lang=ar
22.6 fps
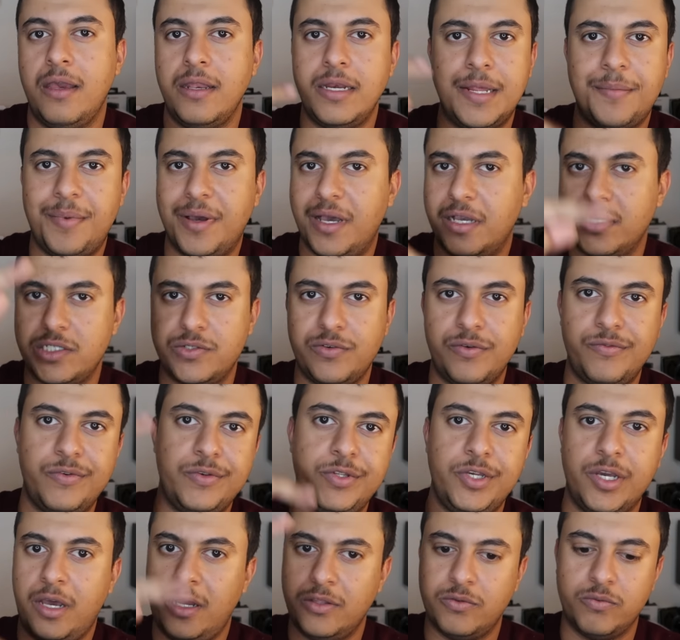ان بخش في
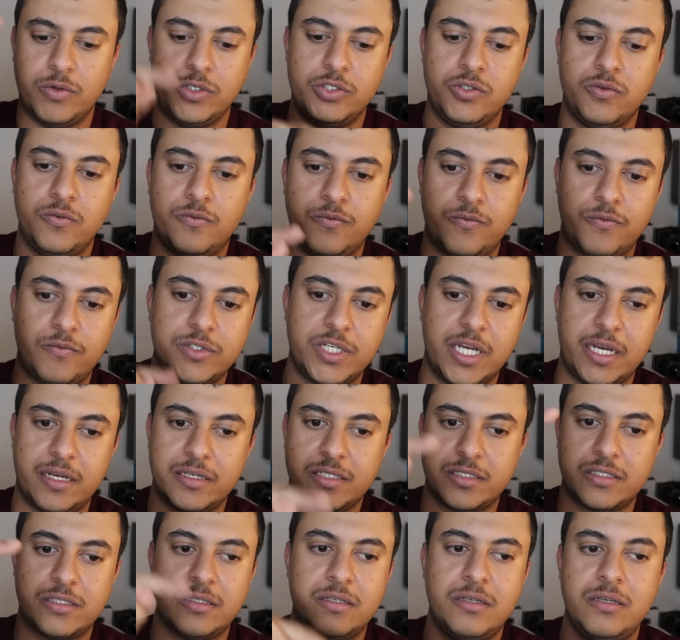الفيديوهات واشوف
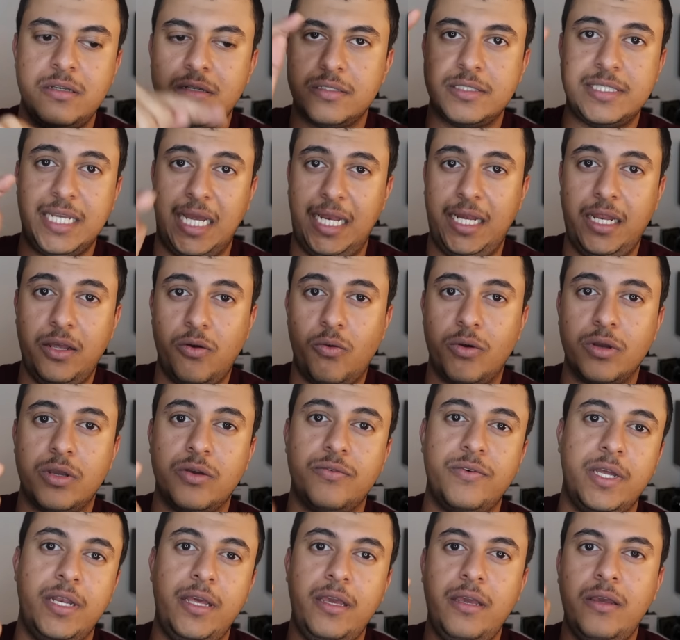شخص تعليق
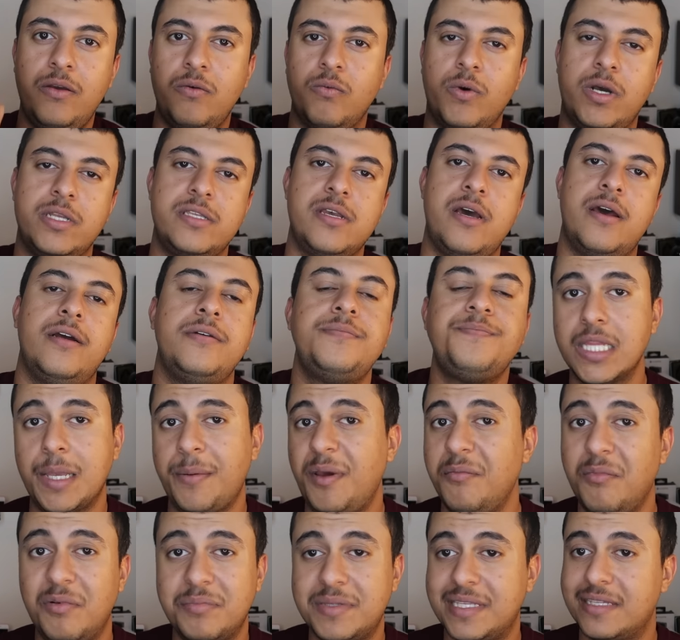وقف عليه واختاره
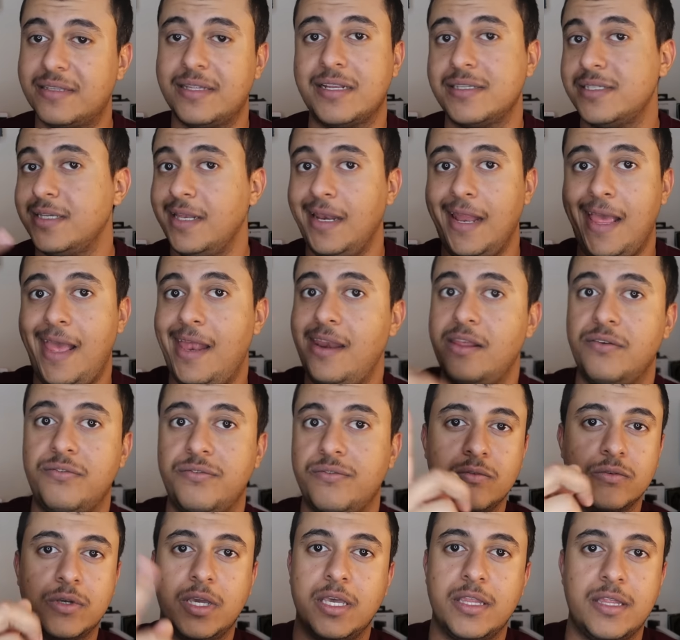طبعا ما بتترسل
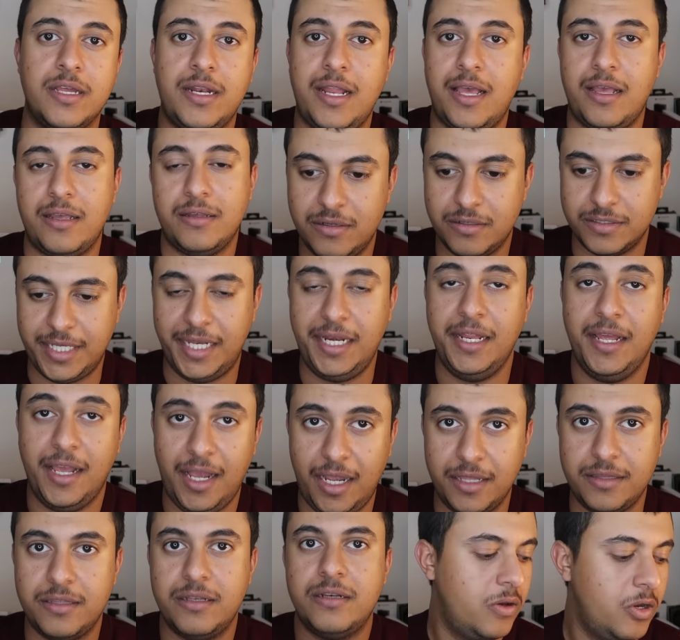الف وكذا لا تعليق
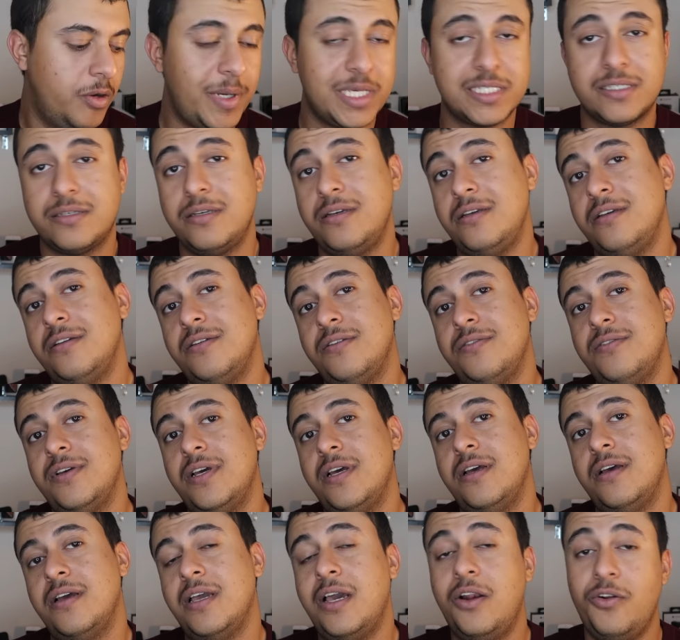عدل وبس
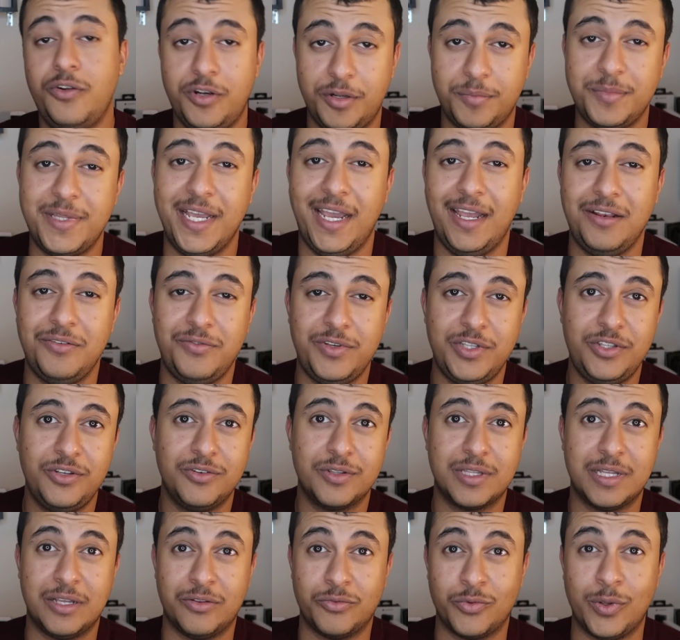فخلونا نبدا الحين الفيديو
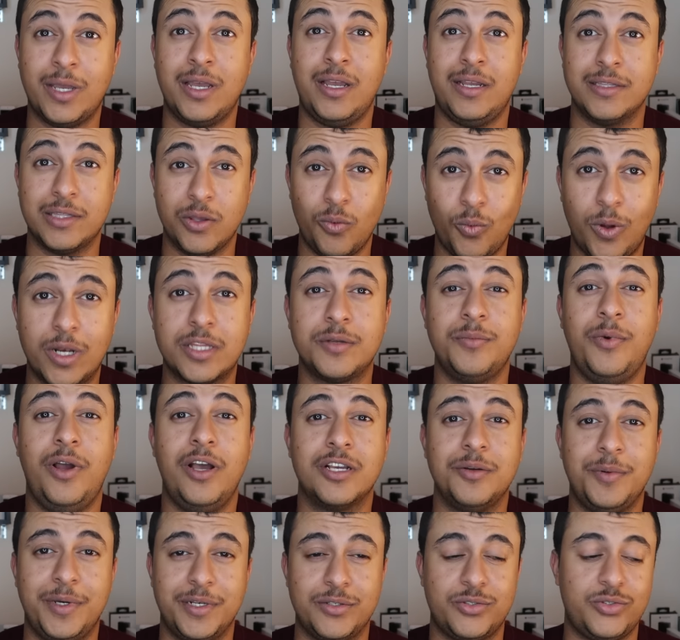اتوقع طولت
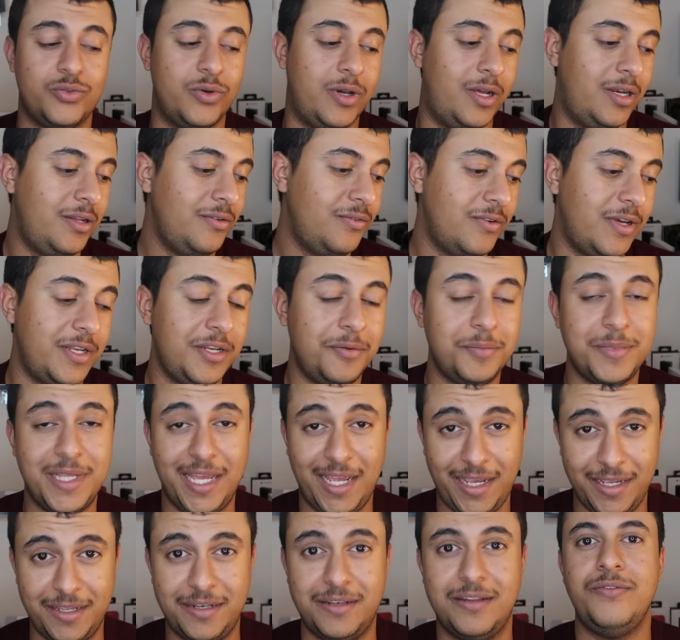معاكم عن السوالف فنبدا
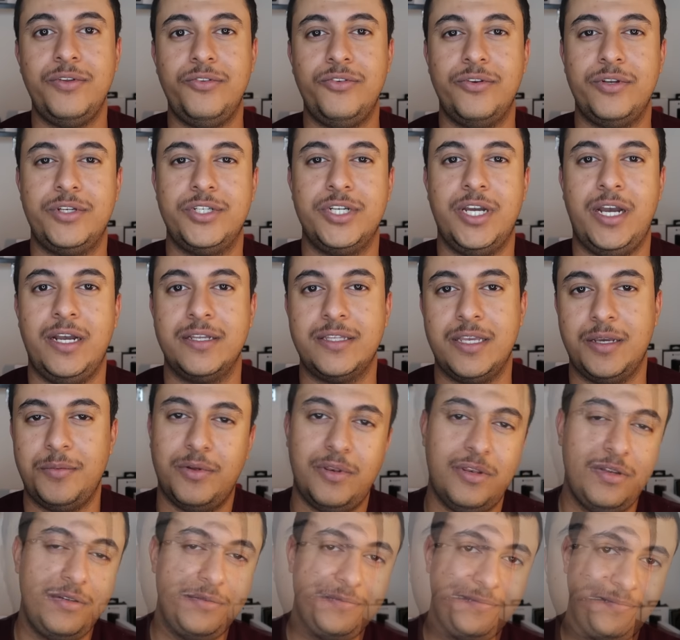الحين فيديو اشاعات
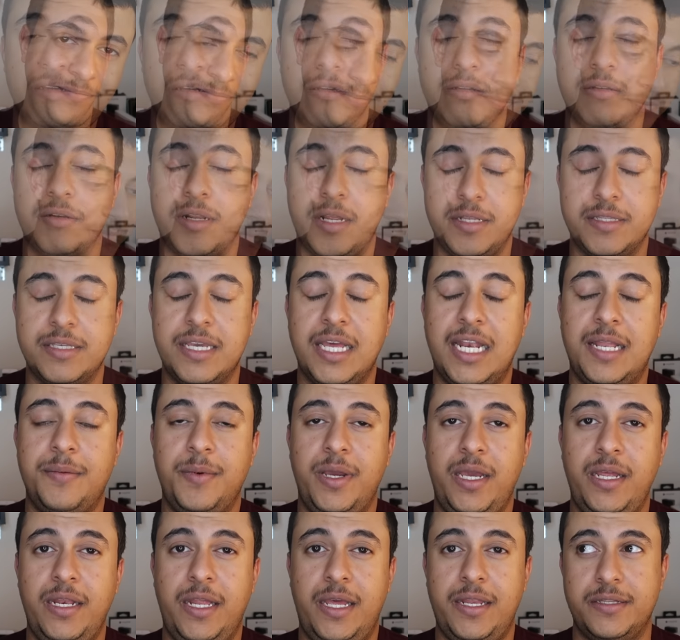ابل آه، راح نتكلم
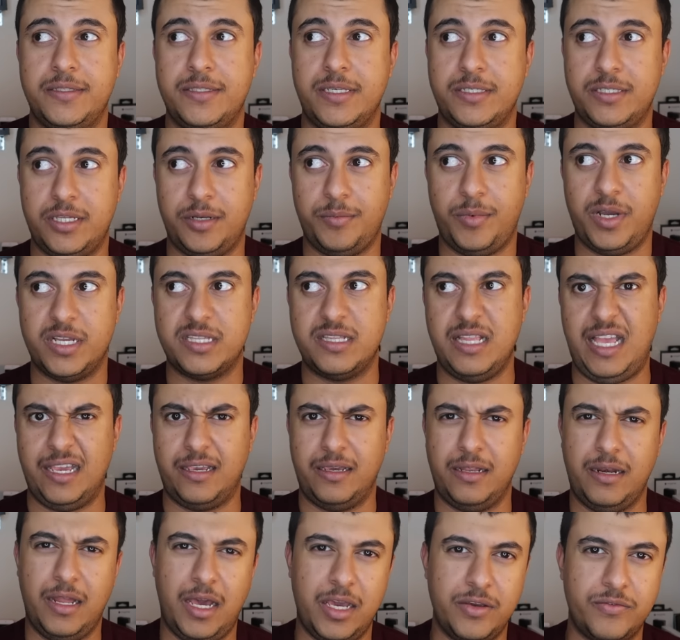الحين عن التسريبات حق
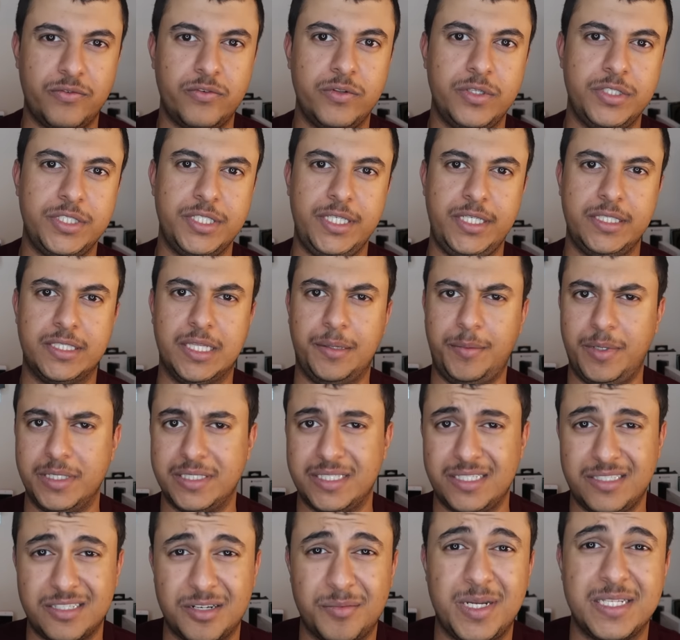الايفون الجديد طبعا
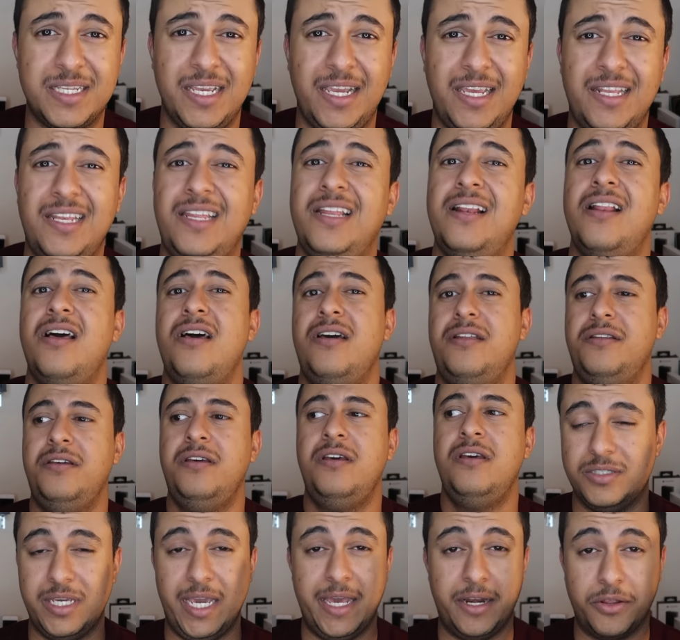التسريبات الحين الان
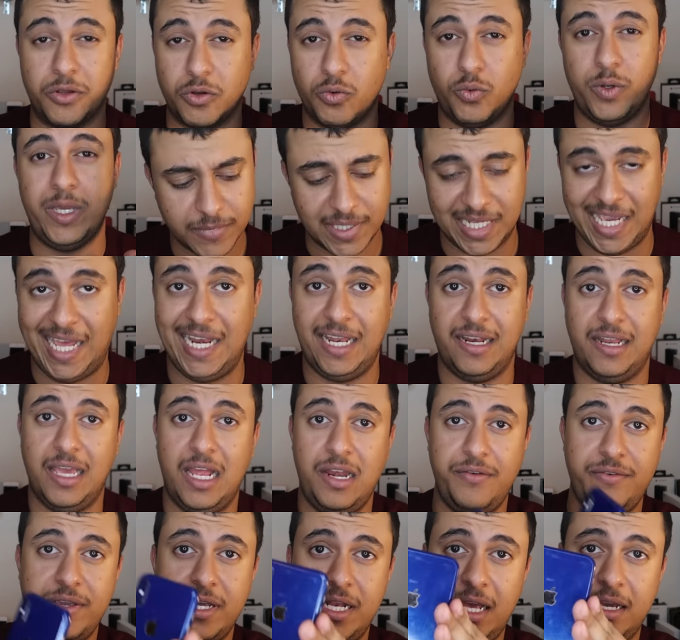صايره قويه على
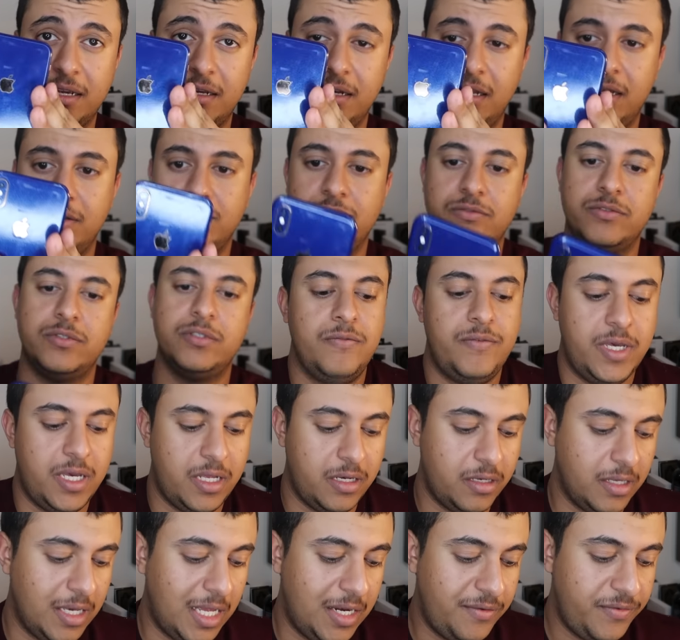الخلفيه حق الايفون
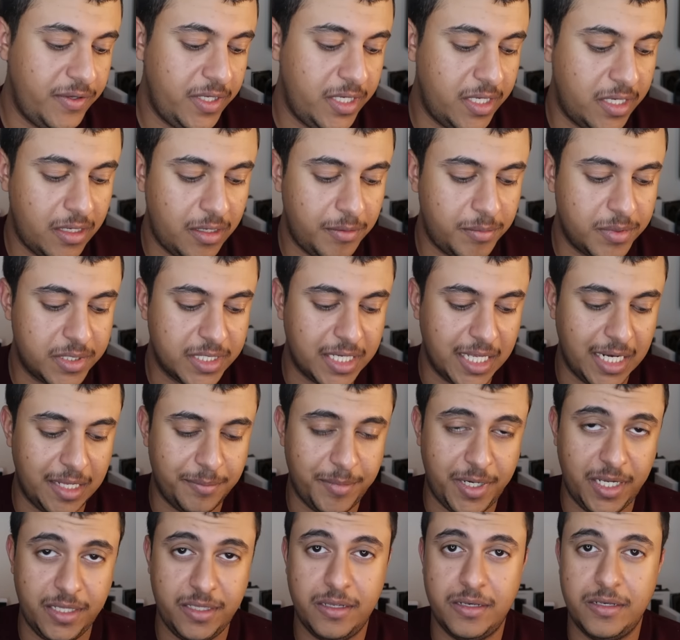فالخلفيه اللي
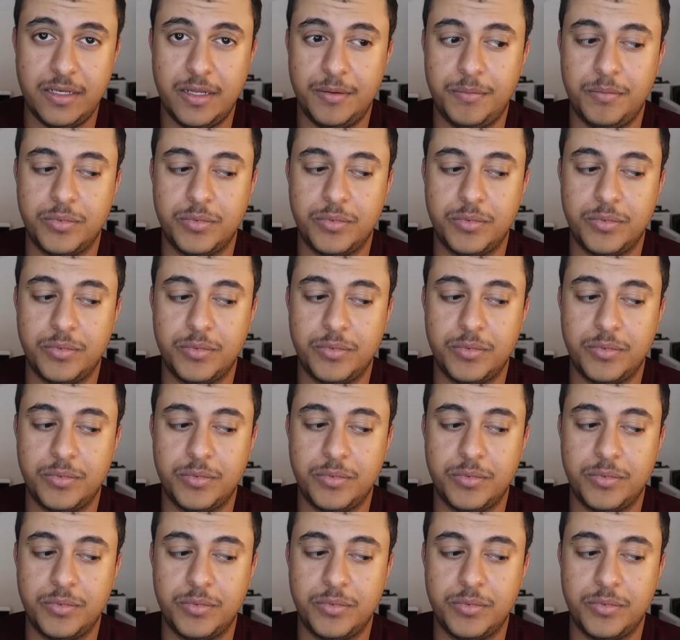بتكلم عنها انه